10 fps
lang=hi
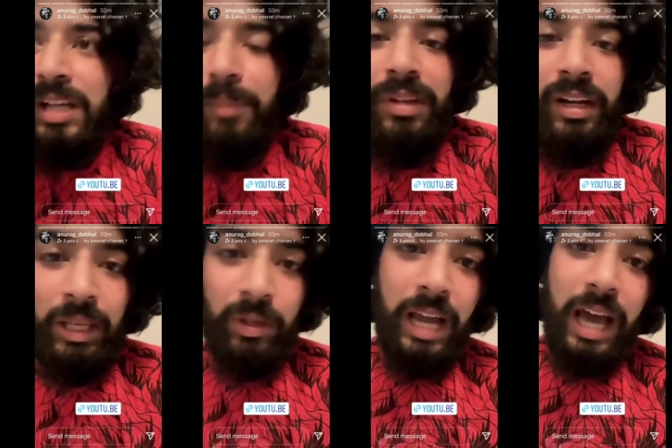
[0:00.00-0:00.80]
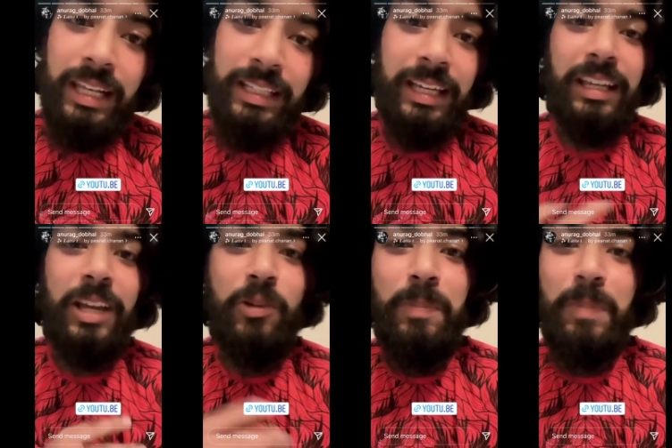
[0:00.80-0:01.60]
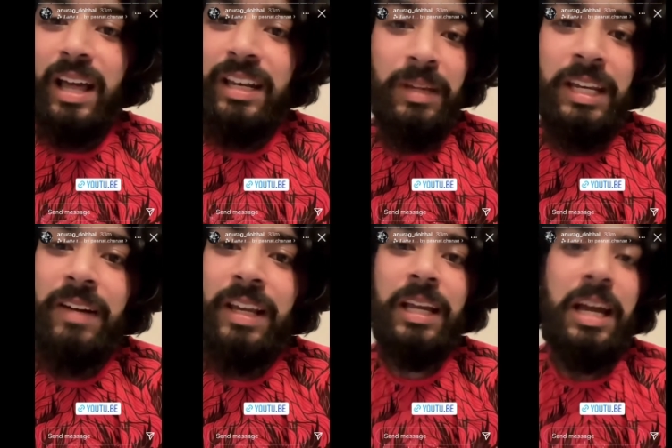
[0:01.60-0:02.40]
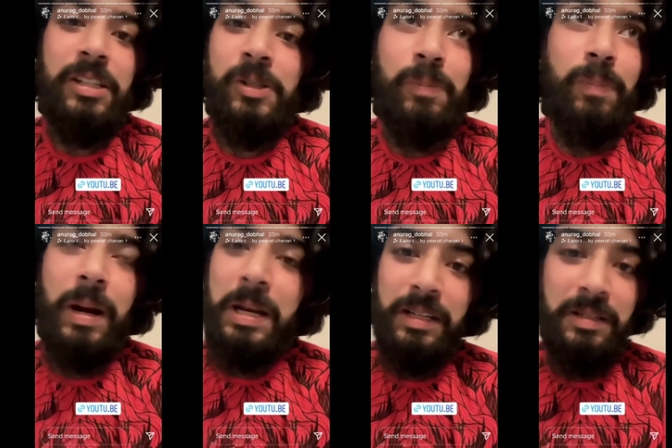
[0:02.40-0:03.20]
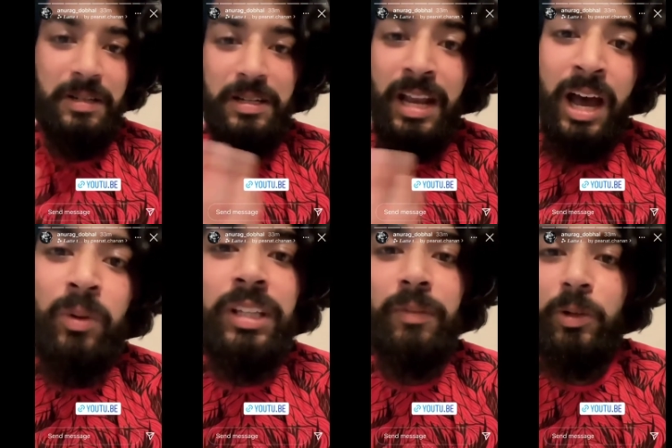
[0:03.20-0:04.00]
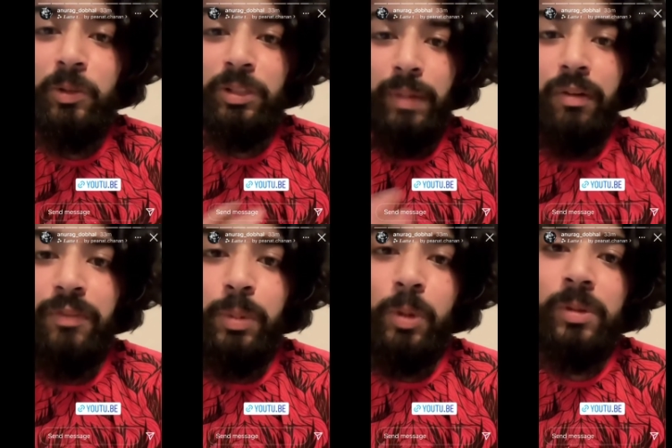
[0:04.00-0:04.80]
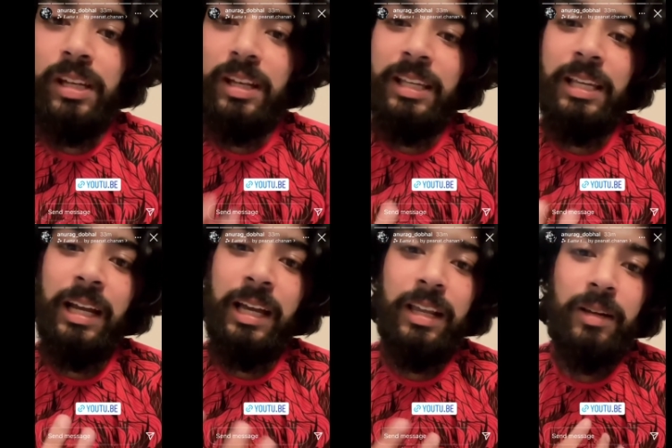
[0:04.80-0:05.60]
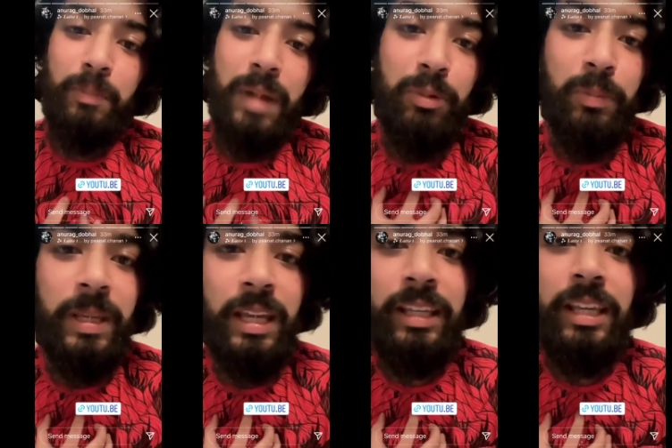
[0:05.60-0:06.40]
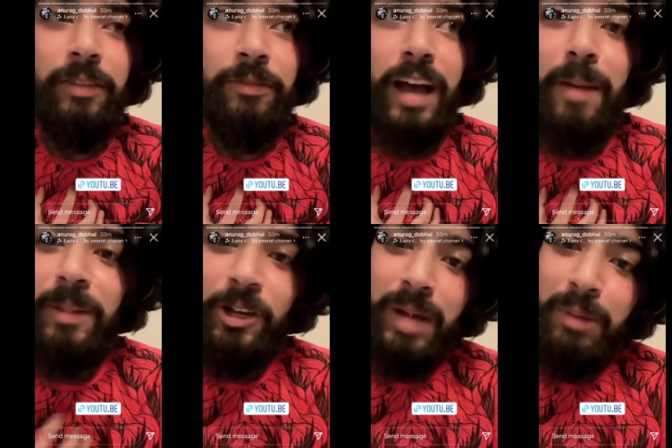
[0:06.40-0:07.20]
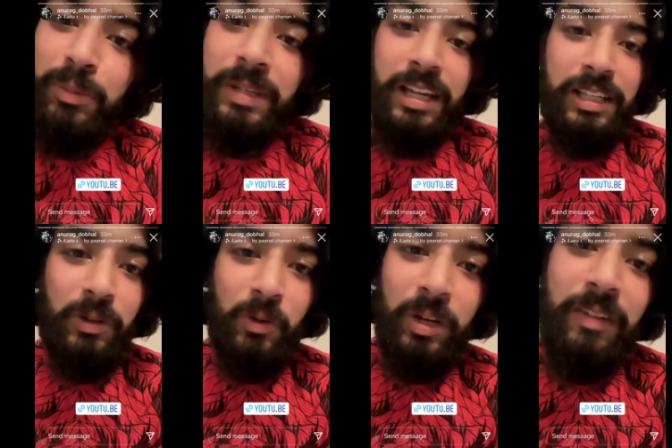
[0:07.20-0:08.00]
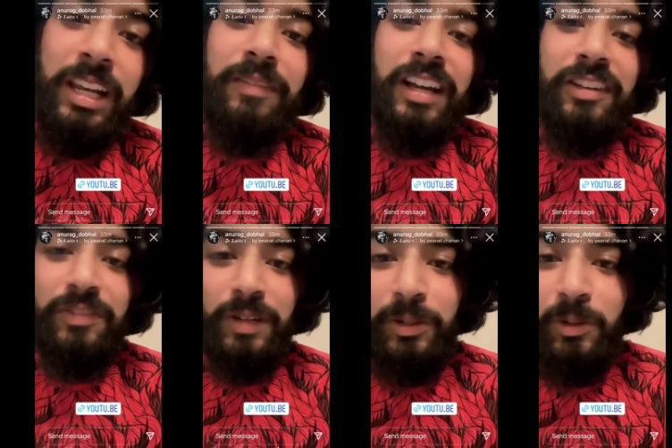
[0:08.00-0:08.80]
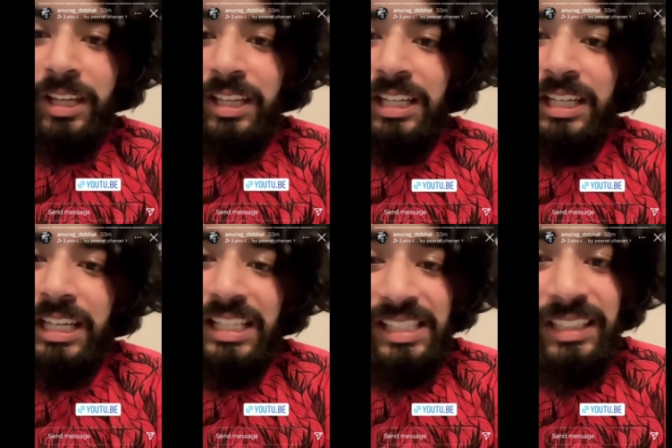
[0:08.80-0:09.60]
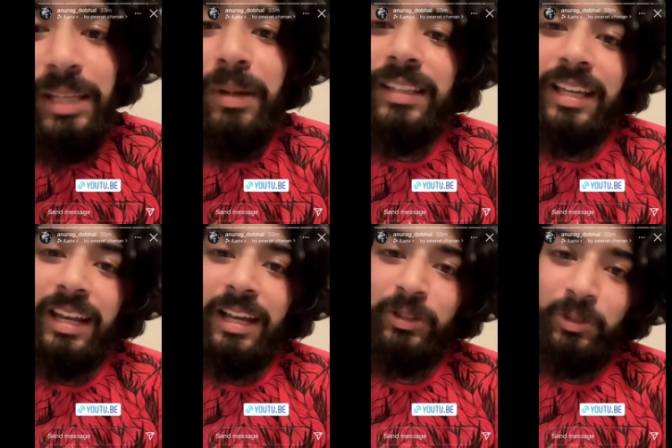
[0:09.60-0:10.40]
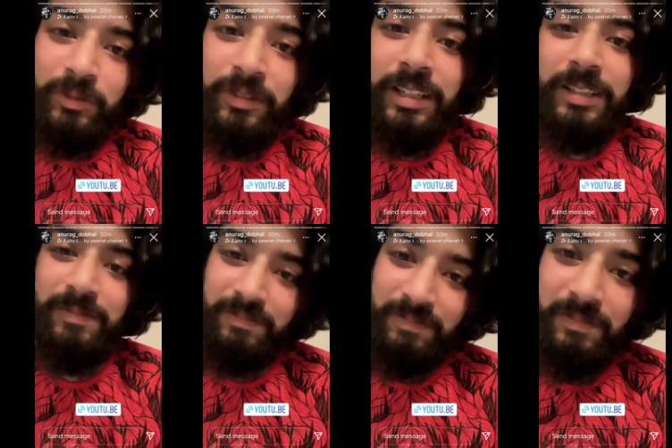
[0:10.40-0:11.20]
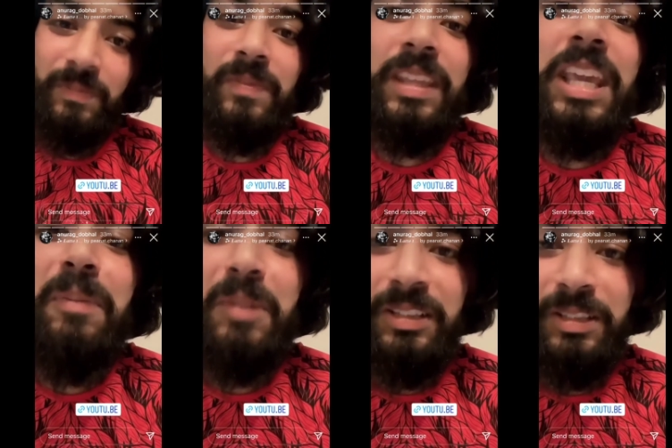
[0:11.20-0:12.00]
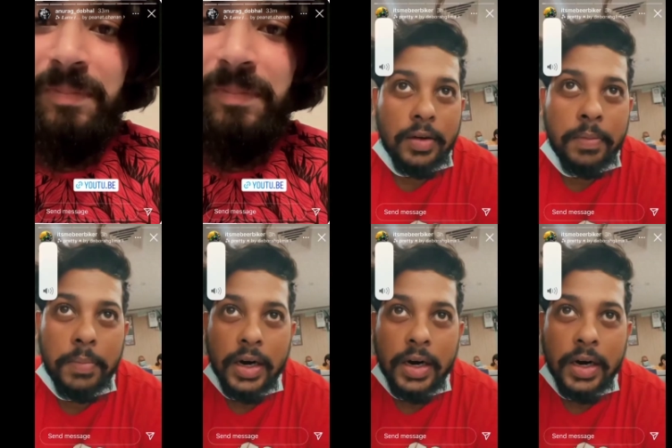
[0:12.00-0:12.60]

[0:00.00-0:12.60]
कम्युनिटी को गाली दे करके कोई बड़ा नहीं बनने वाला गाइस बट नाउ दे विल नो द पावर ऑफ ब्रोसेना कि अगर बाबू भैया की फैमिली और बाबू भैया की होने वाली वाइफ पर कोई इज्जत की बात करेगा तो फिर गेम खत्म